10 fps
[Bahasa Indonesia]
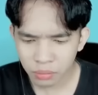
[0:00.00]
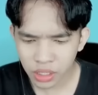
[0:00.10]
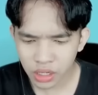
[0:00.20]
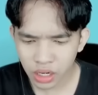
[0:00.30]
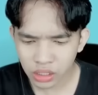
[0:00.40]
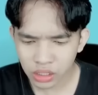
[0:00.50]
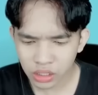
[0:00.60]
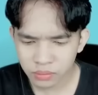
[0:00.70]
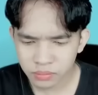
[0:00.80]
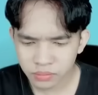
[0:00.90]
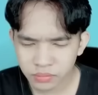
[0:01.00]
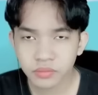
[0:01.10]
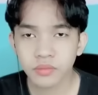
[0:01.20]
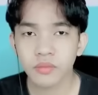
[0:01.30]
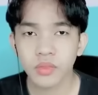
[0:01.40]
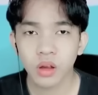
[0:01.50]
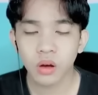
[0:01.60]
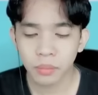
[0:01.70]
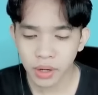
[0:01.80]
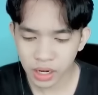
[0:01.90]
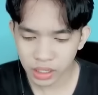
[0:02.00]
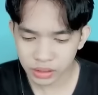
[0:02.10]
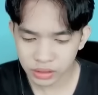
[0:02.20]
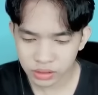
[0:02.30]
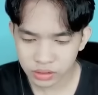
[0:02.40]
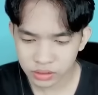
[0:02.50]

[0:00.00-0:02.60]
Oh my god. Oh my god.